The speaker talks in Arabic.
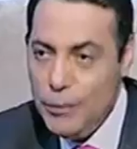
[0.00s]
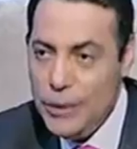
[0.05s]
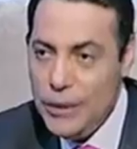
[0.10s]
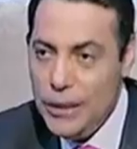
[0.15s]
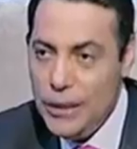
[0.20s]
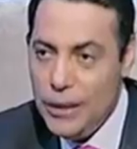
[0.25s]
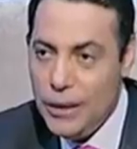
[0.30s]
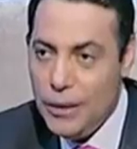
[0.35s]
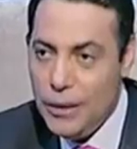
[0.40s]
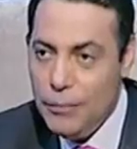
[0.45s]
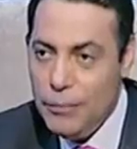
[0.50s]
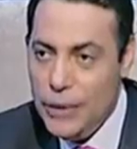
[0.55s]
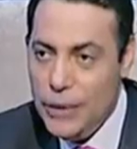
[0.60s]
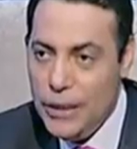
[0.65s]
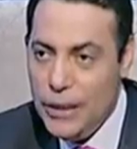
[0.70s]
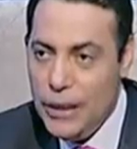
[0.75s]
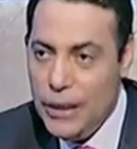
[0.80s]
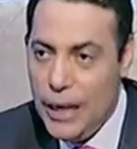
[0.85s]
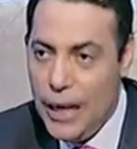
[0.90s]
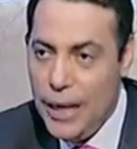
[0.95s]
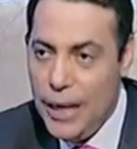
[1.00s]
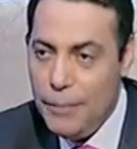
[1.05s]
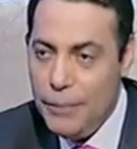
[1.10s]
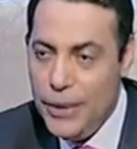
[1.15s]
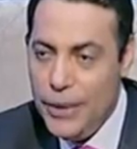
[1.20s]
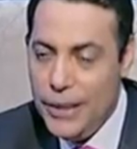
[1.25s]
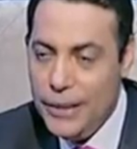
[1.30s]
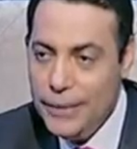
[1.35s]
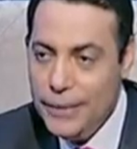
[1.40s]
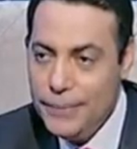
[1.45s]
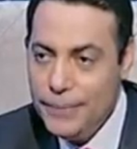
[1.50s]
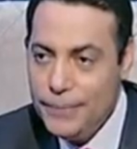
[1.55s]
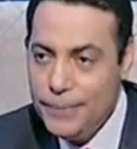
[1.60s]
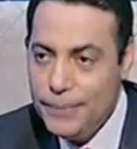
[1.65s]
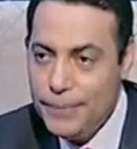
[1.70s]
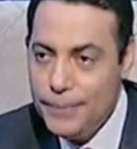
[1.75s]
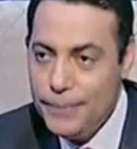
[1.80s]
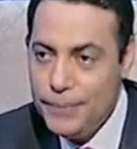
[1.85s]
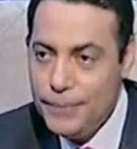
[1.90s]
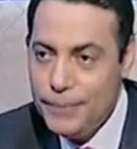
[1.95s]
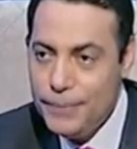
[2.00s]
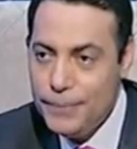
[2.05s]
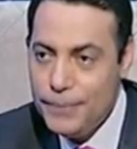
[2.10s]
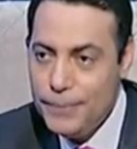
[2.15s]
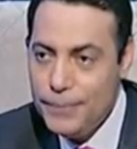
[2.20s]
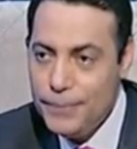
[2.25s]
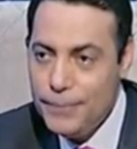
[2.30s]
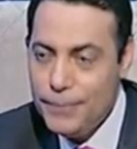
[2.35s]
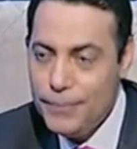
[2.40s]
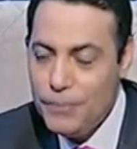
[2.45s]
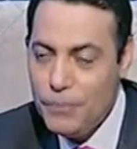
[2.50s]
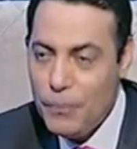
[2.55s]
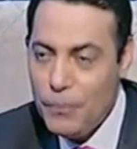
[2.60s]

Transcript: من من العام ده؟ آه حلو الربع